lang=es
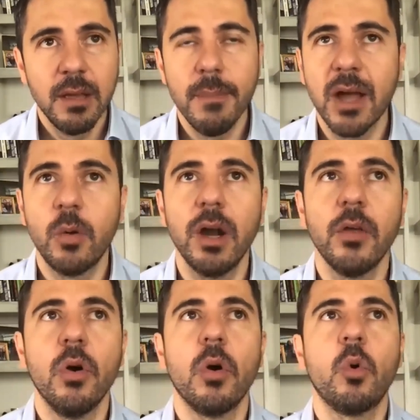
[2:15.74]
me
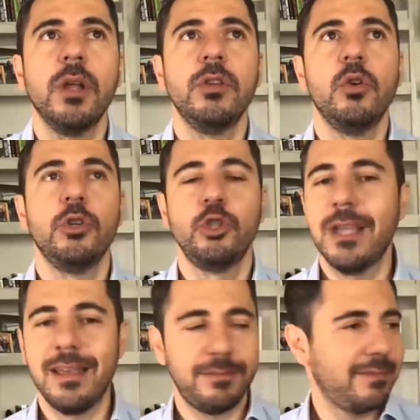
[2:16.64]
acuerdo cuando yo
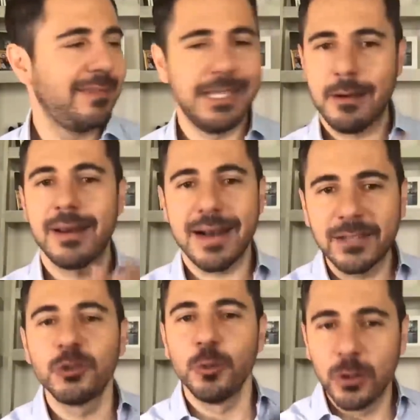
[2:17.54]
ya llevaba
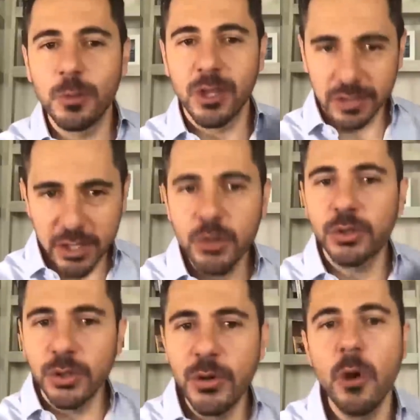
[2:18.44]
rato subiendo videos a
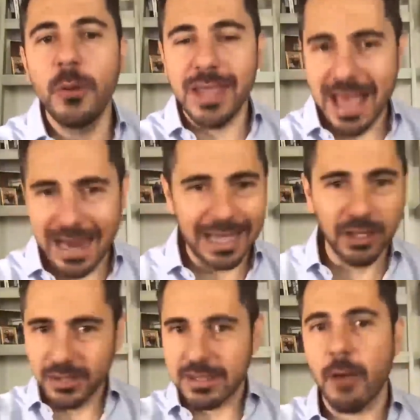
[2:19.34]
YouTube y ya la
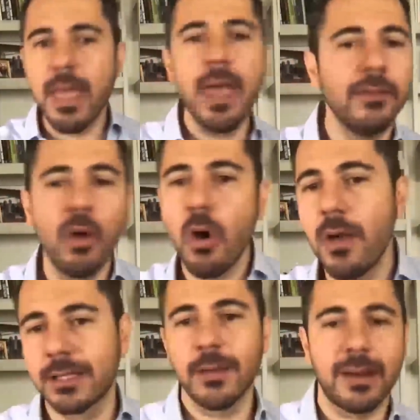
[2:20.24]
gente lo estaba viendo
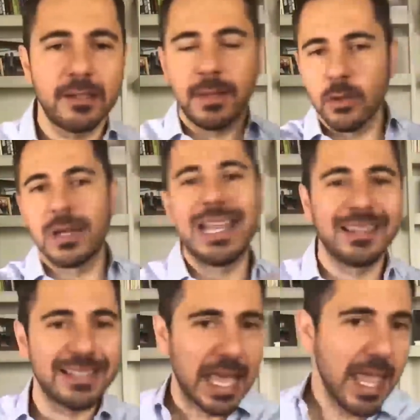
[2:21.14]
y estaba recibiendo
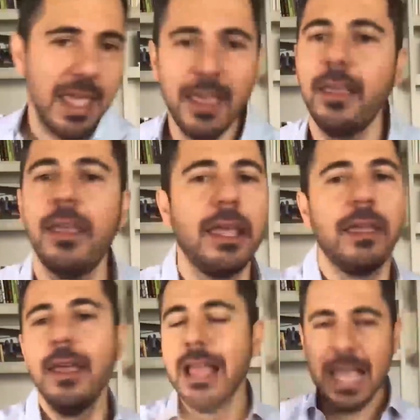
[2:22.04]
clientes de ahí
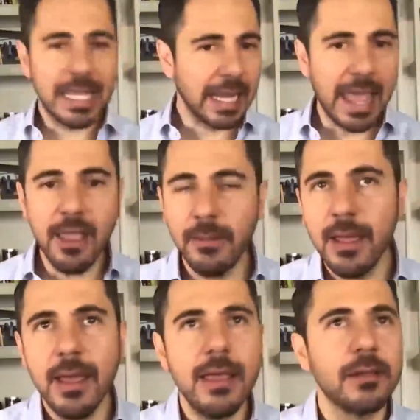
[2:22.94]
y
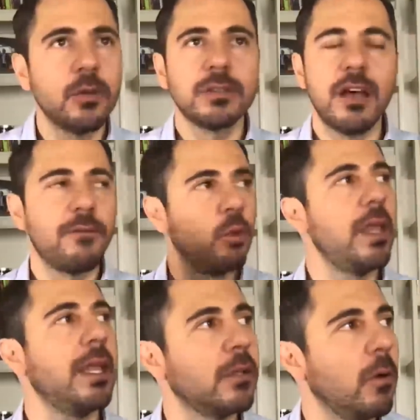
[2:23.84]
increíble y esto estaba
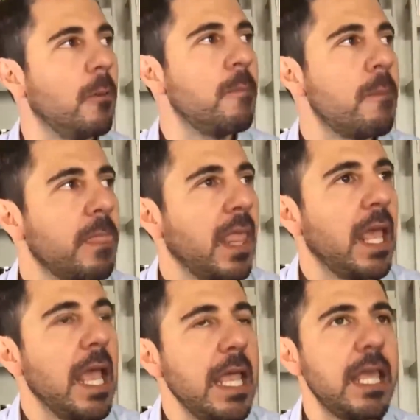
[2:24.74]
fluyendo.
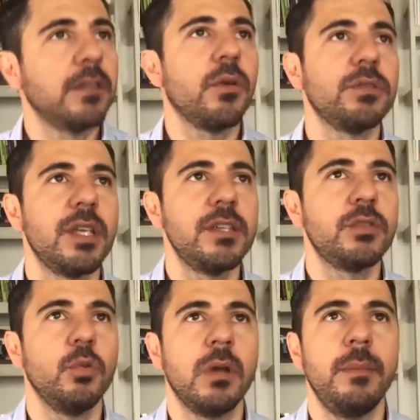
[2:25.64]
Y
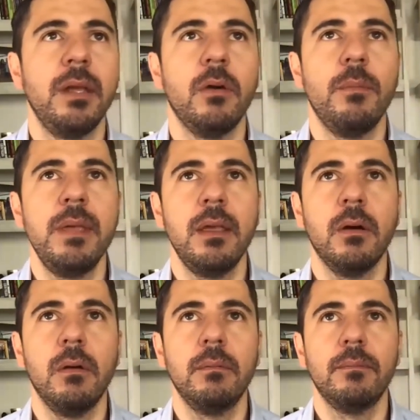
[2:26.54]
entonces un amigo
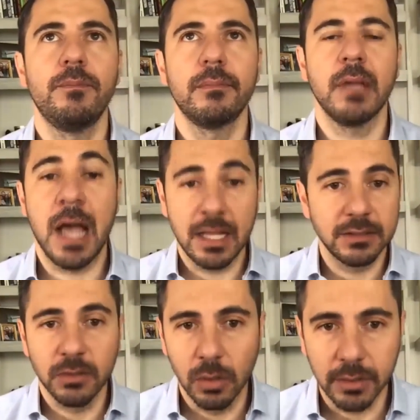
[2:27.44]
mío,
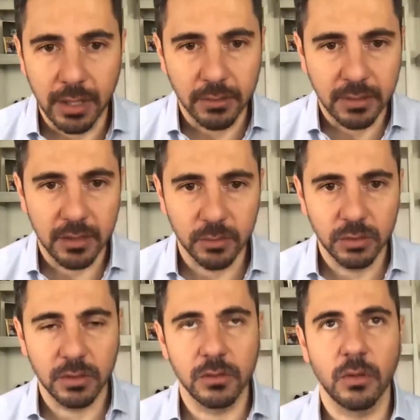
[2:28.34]
Hans Nolte, que ustedes, muchos
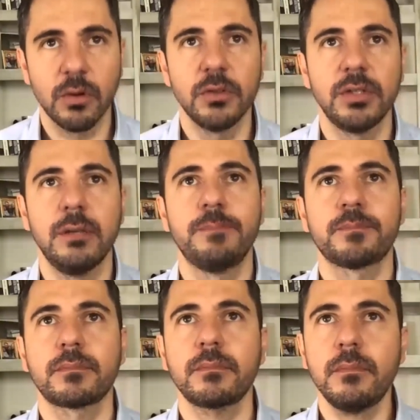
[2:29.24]
ustedes lo conocen,